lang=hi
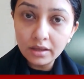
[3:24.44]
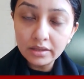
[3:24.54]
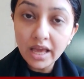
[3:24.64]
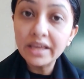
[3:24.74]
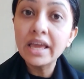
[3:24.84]

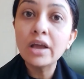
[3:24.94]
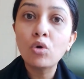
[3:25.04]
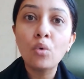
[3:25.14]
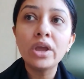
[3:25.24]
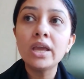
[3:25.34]
या ये
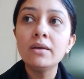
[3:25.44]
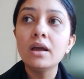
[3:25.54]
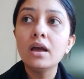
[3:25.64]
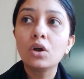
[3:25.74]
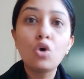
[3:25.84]
कोई
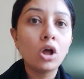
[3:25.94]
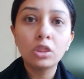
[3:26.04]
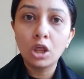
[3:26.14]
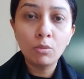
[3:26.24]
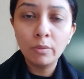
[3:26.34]

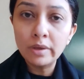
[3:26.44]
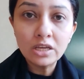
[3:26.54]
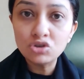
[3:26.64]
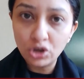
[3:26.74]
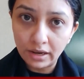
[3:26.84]
मोबे
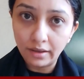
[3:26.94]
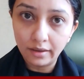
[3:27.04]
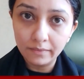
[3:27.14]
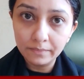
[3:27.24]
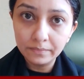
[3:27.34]
की जेल
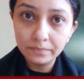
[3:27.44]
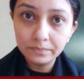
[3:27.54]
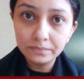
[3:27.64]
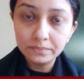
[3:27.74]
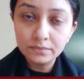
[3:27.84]
है
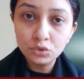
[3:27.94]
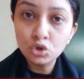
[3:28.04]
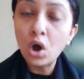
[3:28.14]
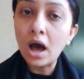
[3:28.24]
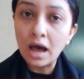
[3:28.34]

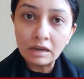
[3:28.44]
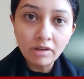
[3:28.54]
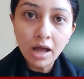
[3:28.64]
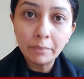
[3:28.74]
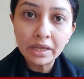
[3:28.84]
जो हाल
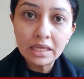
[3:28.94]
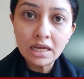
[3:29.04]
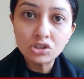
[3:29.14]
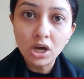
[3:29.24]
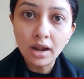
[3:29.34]
वहाँ पर
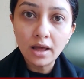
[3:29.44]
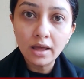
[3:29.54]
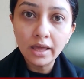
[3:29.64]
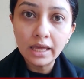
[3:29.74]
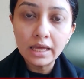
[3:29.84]
किया जा रहा
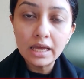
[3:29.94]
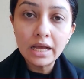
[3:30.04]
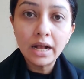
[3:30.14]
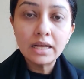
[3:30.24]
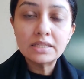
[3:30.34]
है
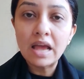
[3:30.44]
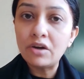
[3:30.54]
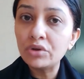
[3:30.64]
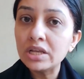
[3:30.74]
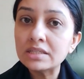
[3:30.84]

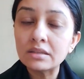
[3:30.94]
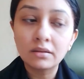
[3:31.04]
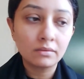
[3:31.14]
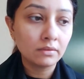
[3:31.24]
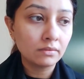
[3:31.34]
सैलरीज
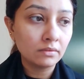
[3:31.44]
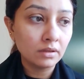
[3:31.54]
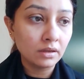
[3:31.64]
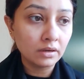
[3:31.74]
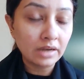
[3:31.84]

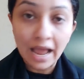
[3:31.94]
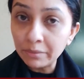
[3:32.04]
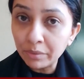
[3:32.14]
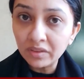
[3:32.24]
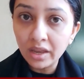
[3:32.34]

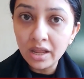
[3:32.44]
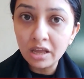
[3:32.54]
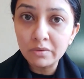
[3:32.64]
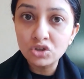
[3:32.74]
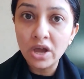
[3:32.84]
टाइम पर देने
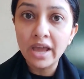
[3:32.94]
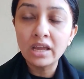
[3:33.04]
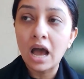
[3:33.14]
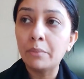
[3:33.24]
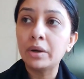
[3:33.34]
के बजाय
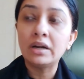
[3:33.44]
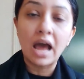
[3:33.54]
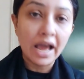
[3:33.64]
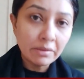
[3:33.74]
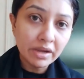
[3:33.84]
यहाँ पर
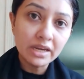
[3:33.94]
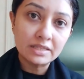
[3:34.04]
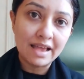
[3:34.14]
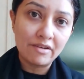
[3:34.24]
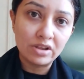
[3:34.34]
ढाई महीने
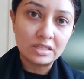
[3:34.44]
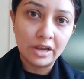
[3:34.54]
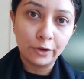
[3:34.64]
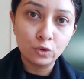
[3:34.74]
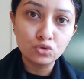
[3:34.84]
सैलरीज
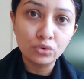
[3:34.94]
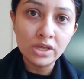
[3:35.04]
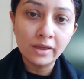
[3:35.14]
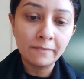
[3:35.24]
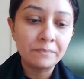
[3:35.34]
लेट हो
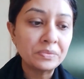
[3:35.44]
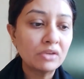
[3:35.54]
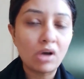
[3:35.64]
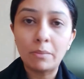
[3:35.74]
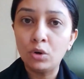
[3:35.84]
चुकी हैं
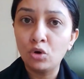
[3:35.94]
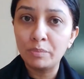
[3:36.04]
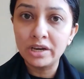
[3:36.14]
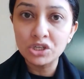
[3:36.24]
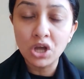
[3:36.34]
वहाँ पे लोग
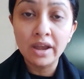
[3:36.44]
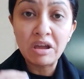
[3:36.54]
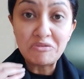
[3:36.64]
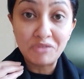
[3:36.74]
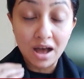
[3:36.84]
परेशान
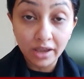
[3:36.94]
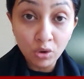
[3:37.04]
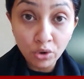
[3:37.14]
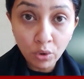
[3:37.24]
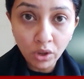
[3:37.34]
हैं फाके
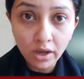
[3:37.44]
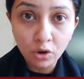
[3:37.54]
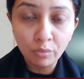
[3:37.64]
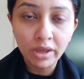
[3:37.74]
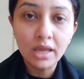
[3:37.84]
हो रहे हैं उनके
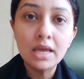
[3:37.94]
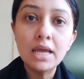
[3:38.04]
घरों में